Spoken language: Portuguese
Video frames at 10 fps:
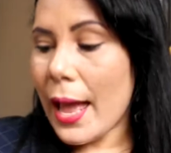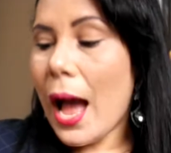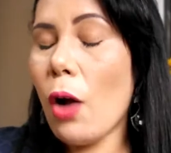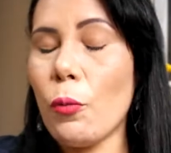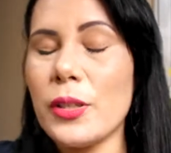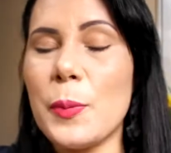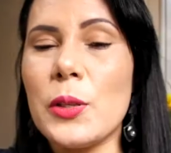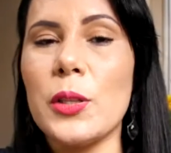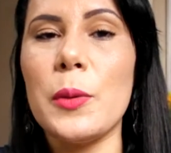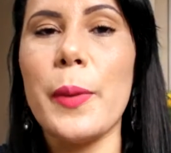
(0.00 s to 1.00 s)
Algumas
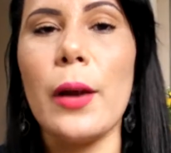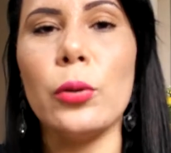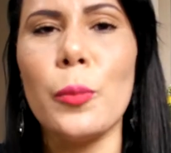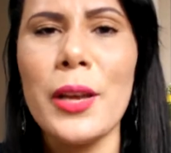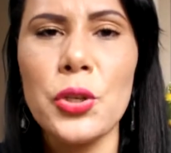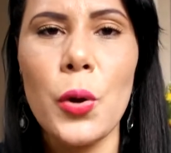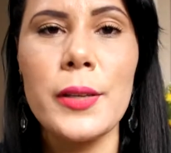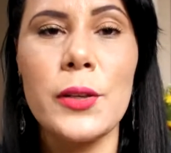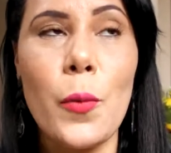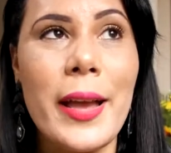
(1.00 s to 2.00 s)
pessoas me perguntam, mas
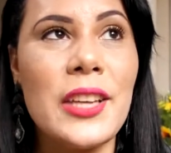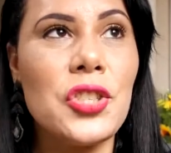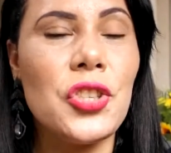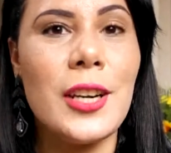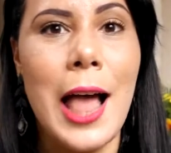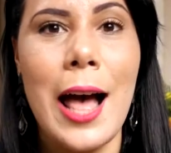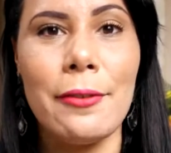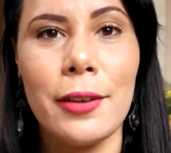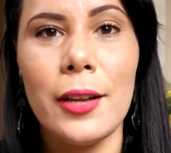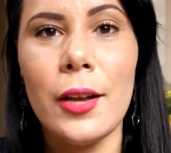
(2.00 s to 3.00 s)
Josi, como é que a gente
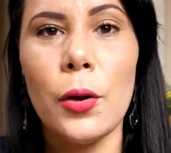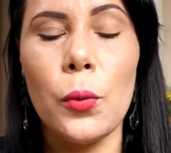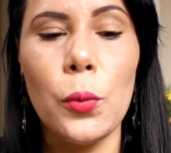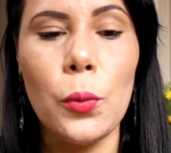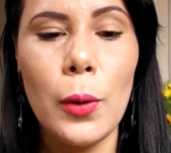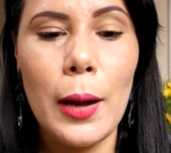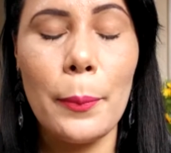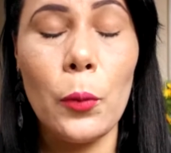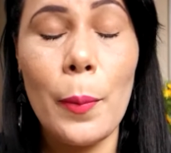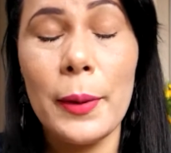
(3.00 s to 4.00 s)
lava o, a,
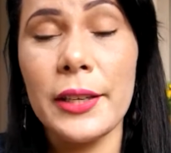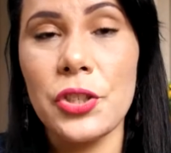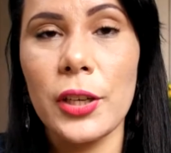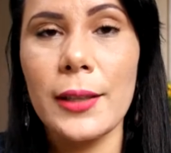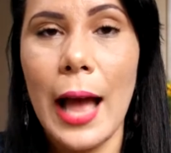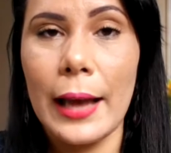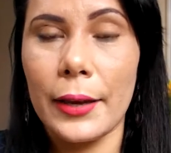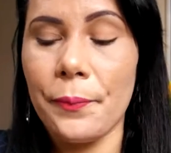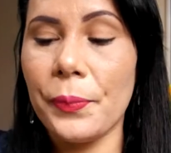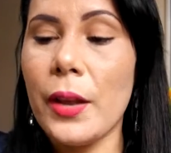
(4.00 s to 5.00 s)
o aplique tic-tac?
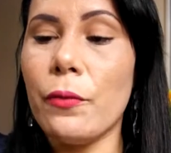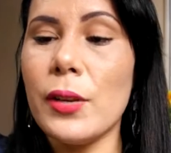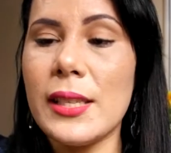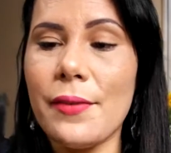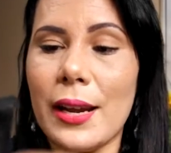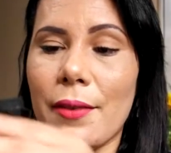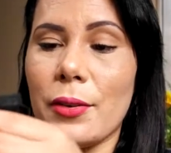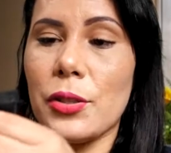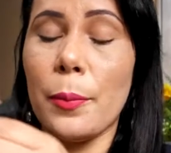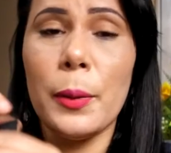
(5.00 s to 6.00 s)
Você vai lavar o
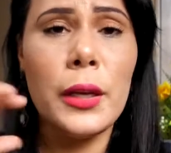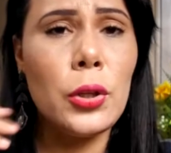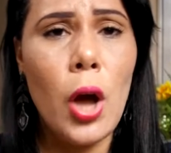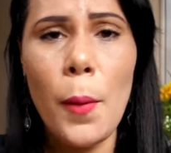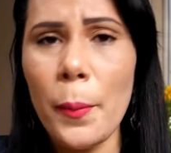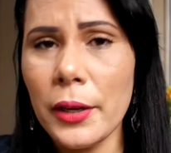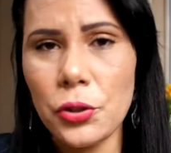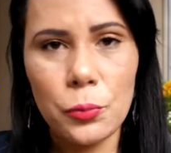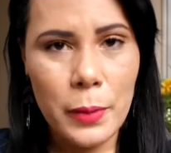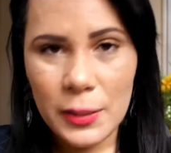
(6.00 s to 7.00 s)
seu aplique normalmente
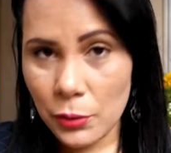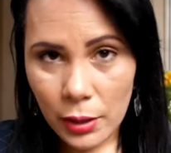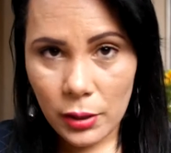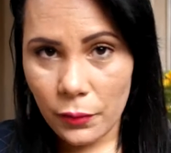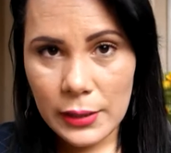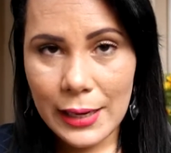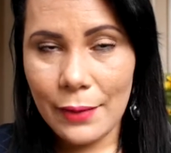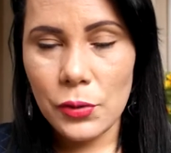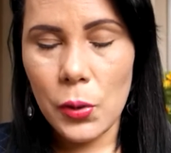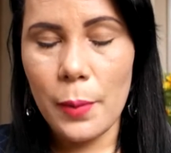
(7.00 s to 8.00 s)
do mesmo jeito que você lava o
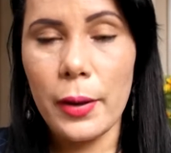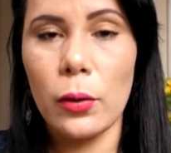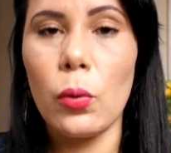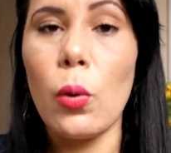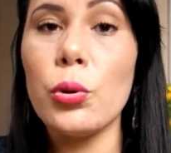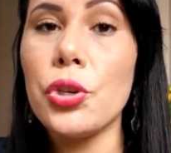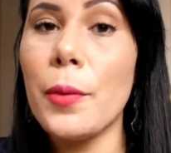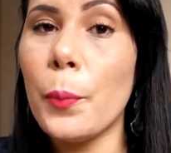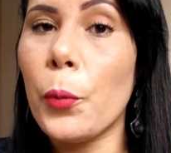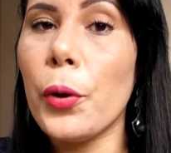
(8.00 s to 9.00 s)
seu cabelo, com
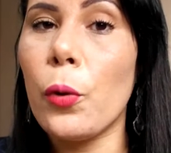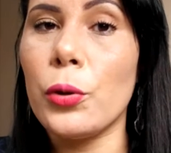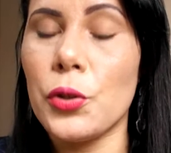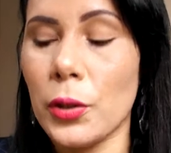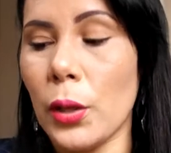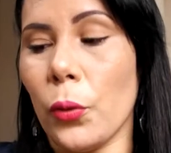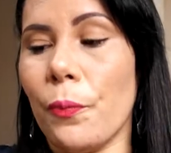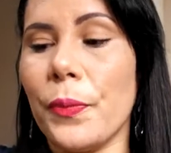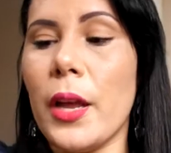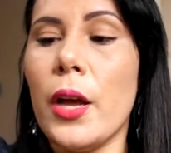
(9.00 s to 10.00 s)
shampoo e condicionador.
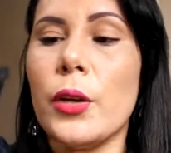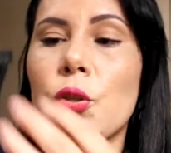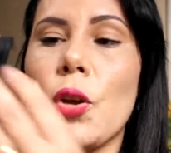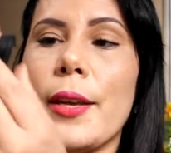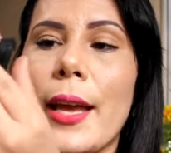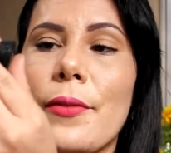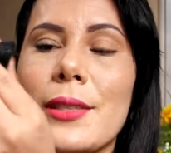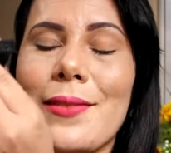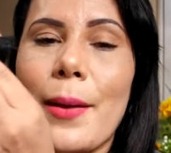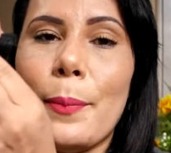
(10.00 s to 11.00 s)
Só que aí
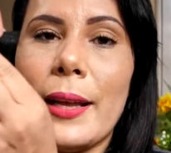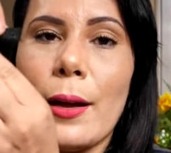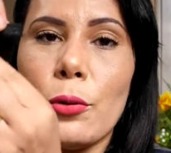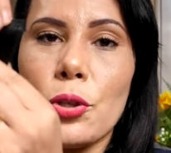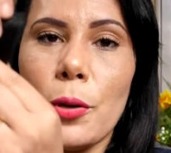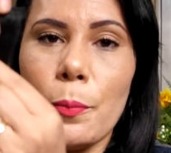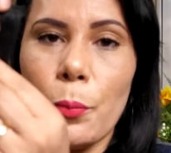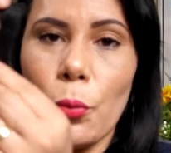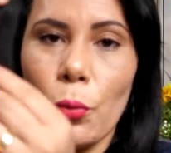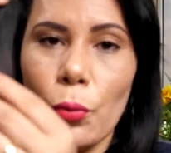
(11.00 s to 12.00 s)
você vai aplicar o
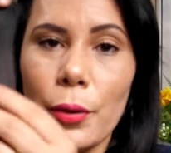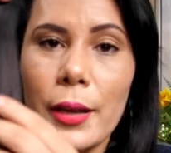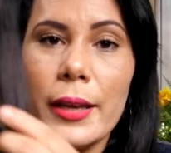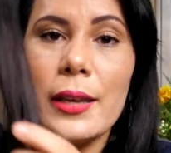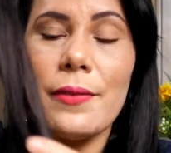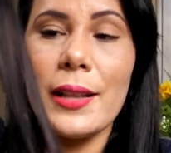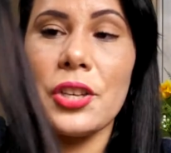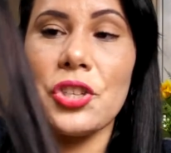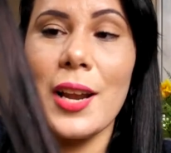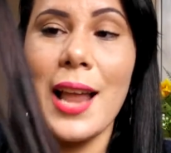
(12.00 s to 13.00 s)
shampoo e vai
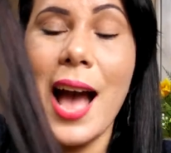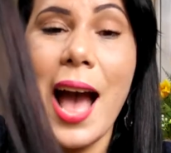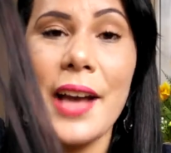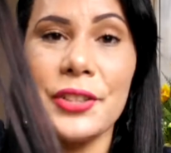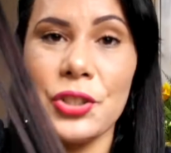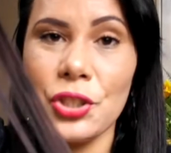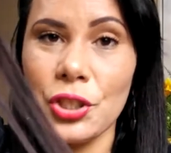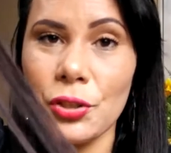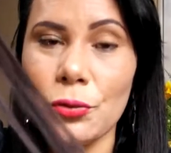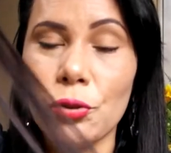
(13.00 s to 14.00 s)
deixar lá
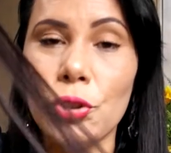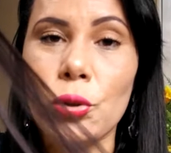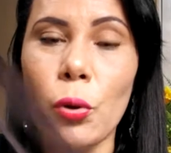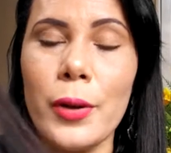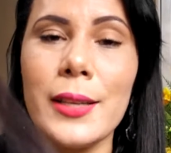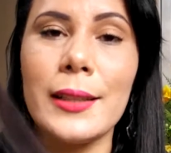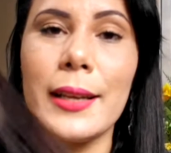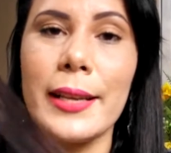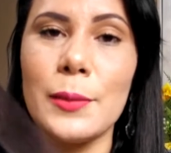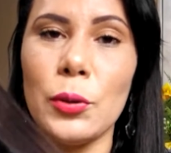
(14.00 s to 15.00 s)
agindo de 2 a
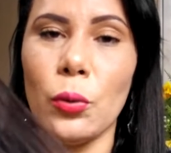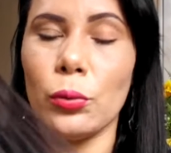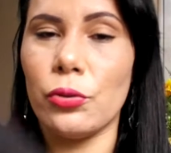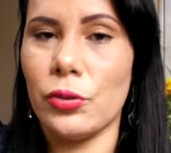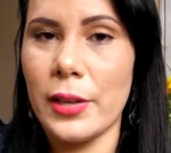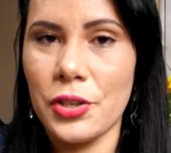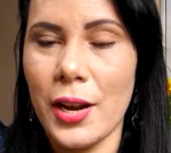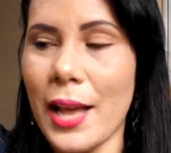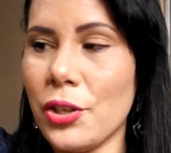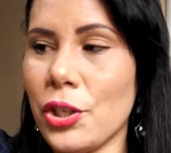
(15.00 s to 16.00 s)
3 minutos. Deixar
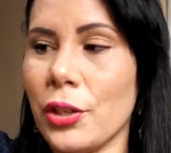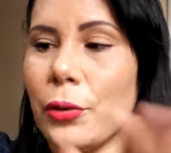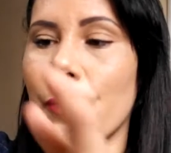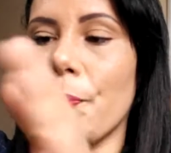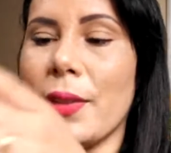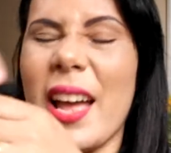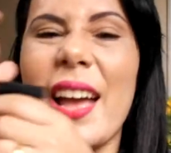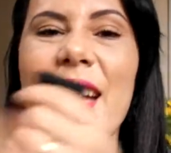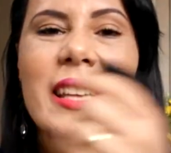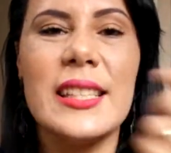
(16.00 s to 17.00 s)
lá agindo, né?
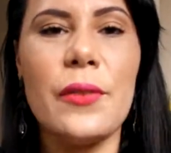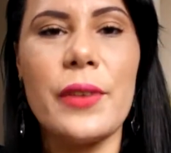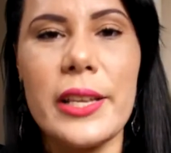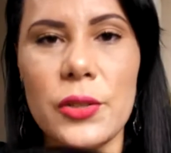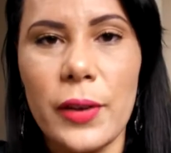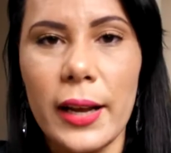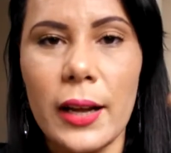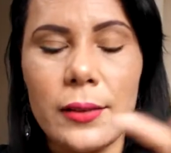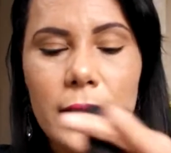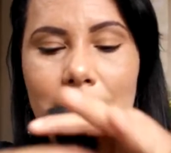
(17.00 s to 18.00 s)
Sem ficar
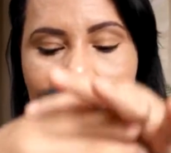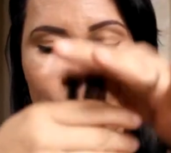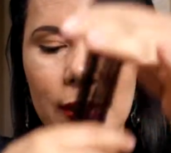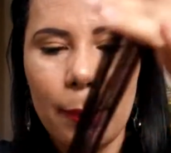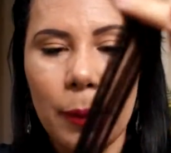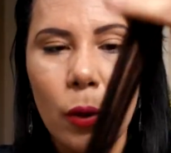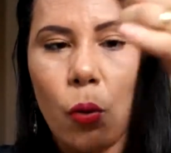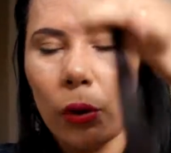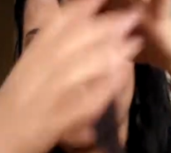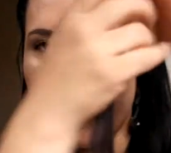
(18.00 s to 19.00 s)
esfregando sem nada. Você
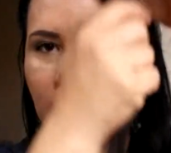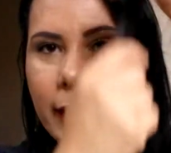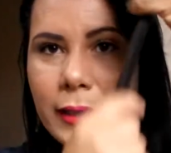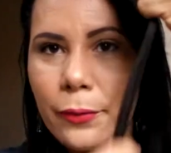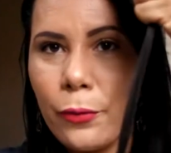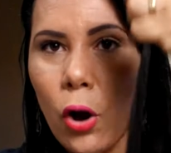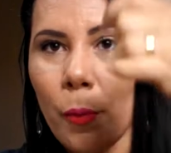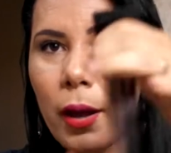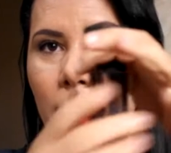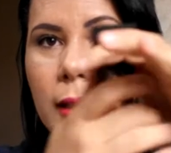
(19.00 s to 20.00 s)
aplicou nele dessa forma,
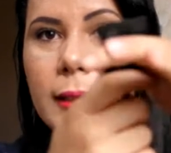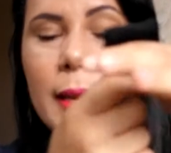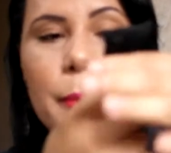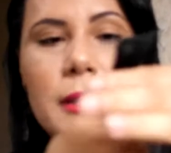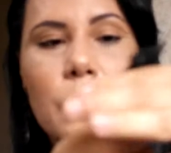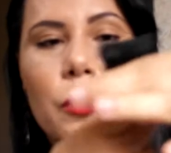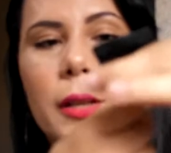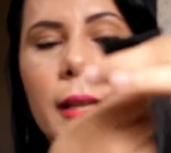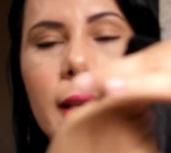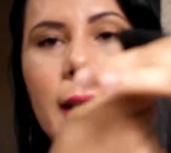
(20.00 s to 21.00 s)
sempre
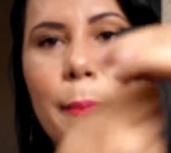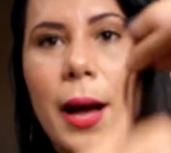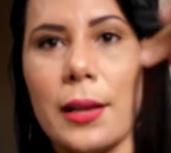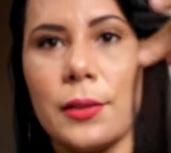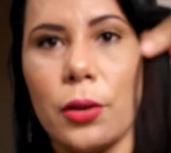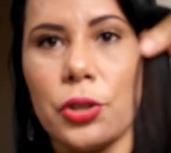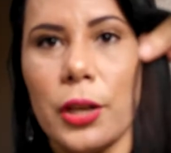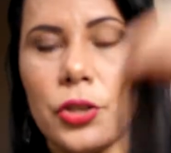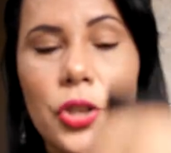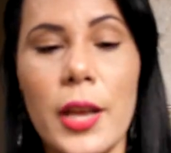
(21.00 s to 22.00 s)
segurando aqui na base, ó,
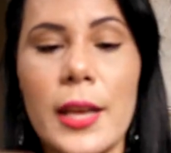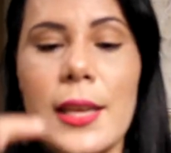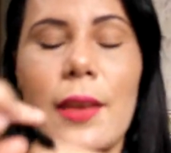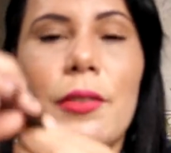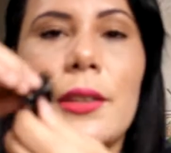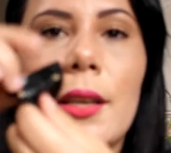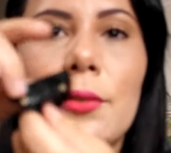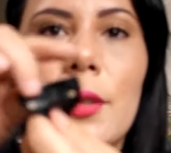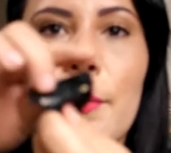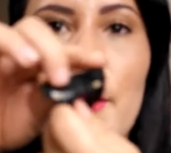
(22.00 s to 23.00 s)
gente. E evitando
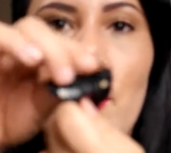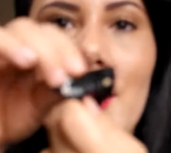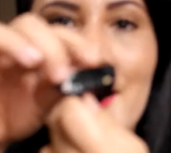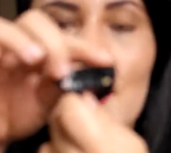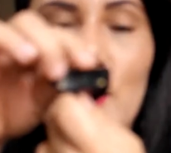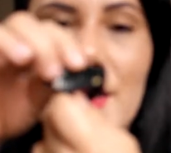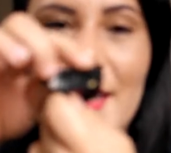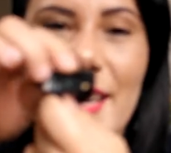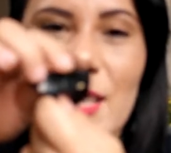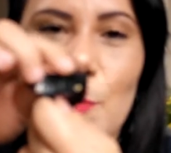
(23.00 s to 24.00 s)
também molhar as
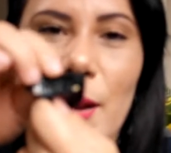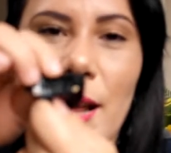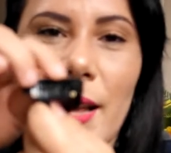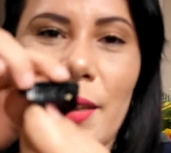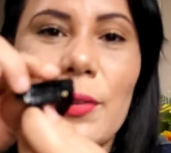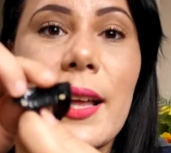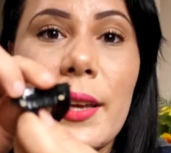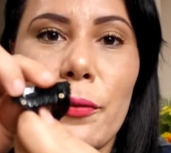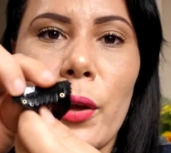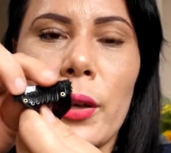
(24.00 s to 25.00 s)
presilhas para evitar que,
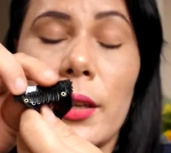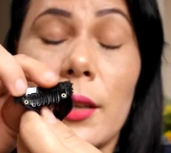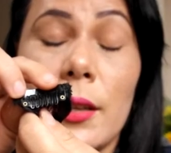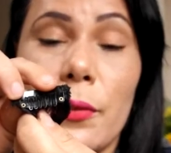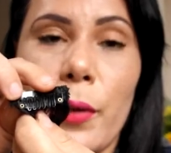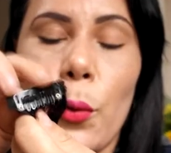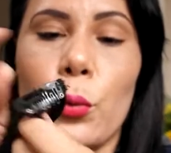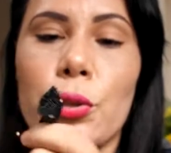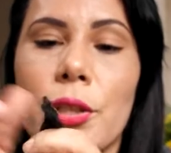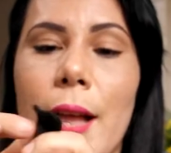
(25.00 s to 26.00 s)
que
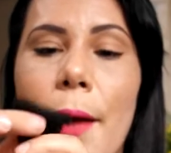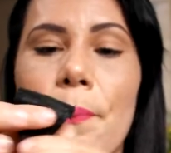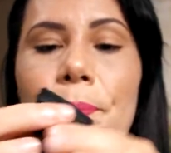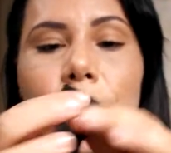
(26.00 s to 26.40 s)
enferruje, tá?